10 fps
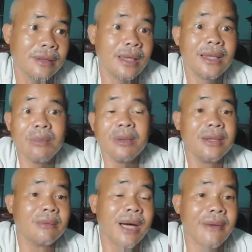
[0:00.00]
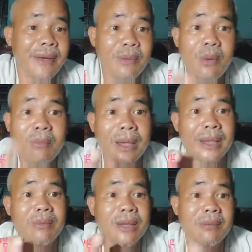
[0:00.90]
à giống như những bài facebook mà
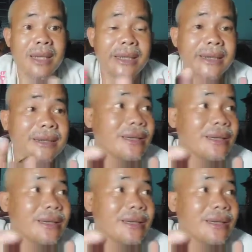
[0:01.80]
giống như mà cái